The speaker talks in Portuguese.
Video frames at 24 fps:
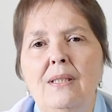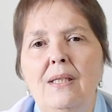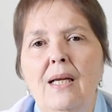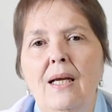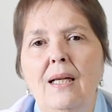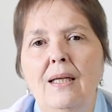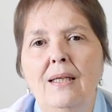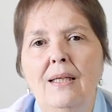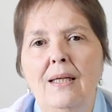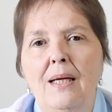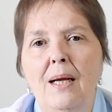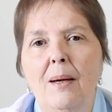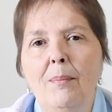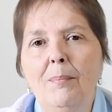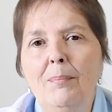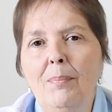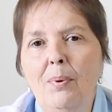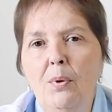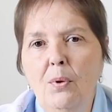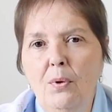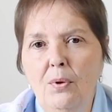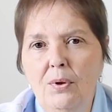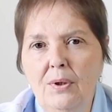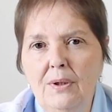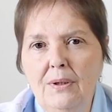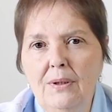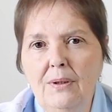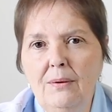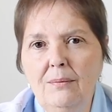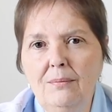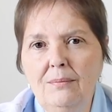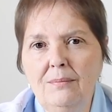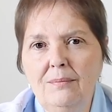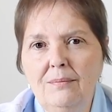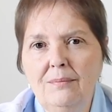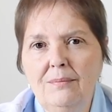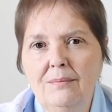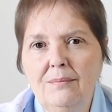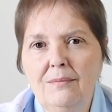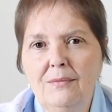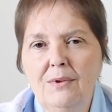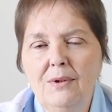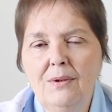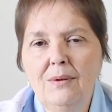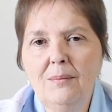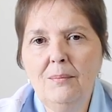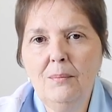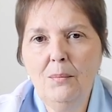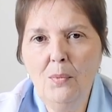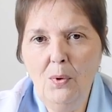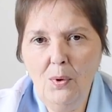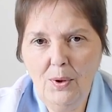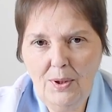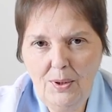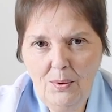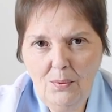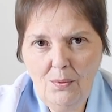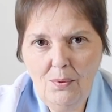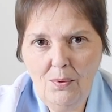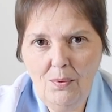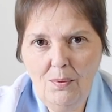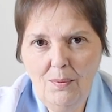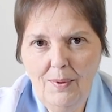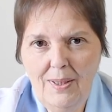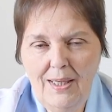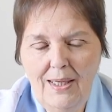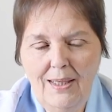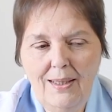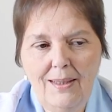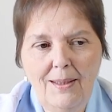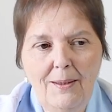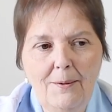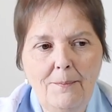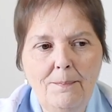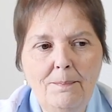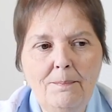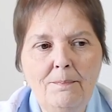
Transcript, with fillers: que ali aportam moram com ele.